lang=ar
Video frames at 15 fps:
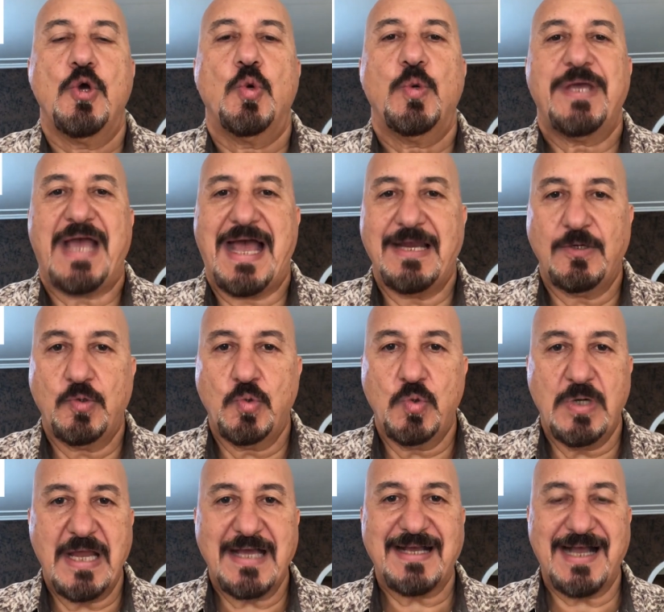
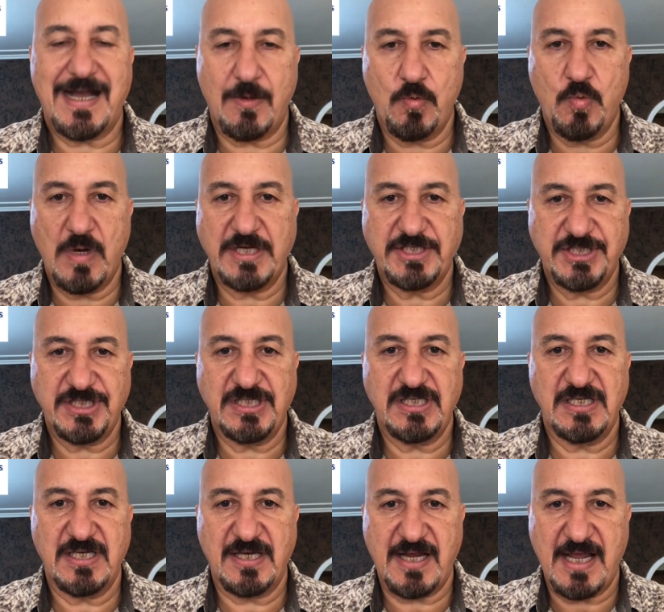ويعلقوا لك أول
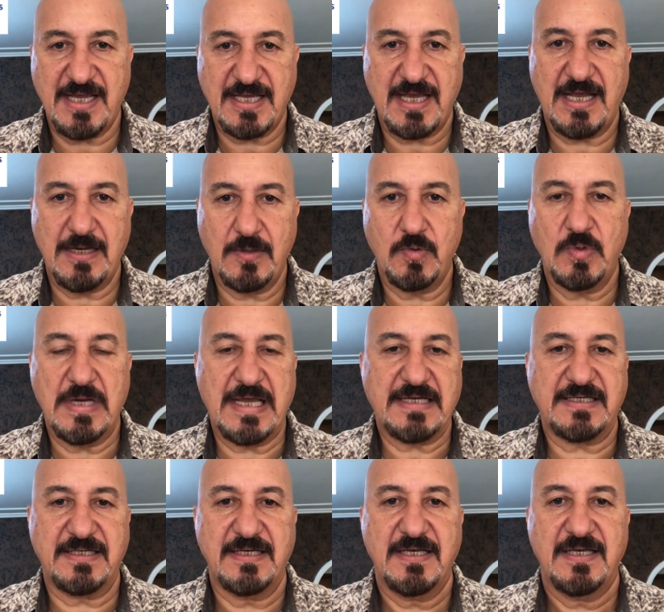شيء راح يخلوا
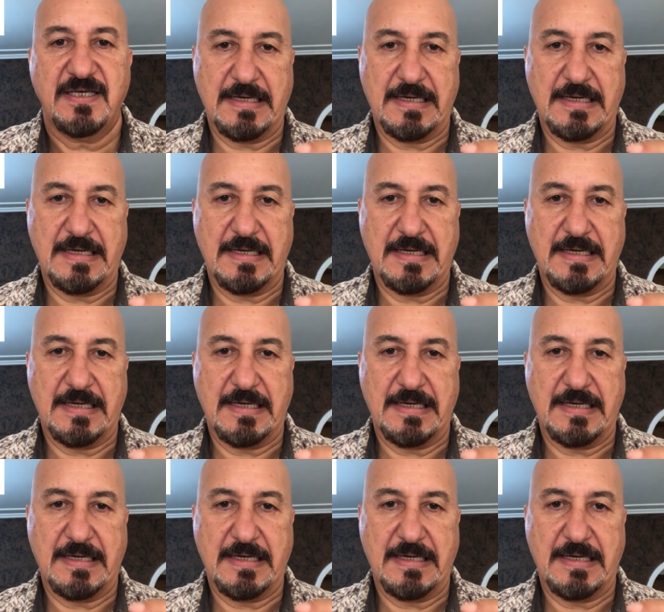لك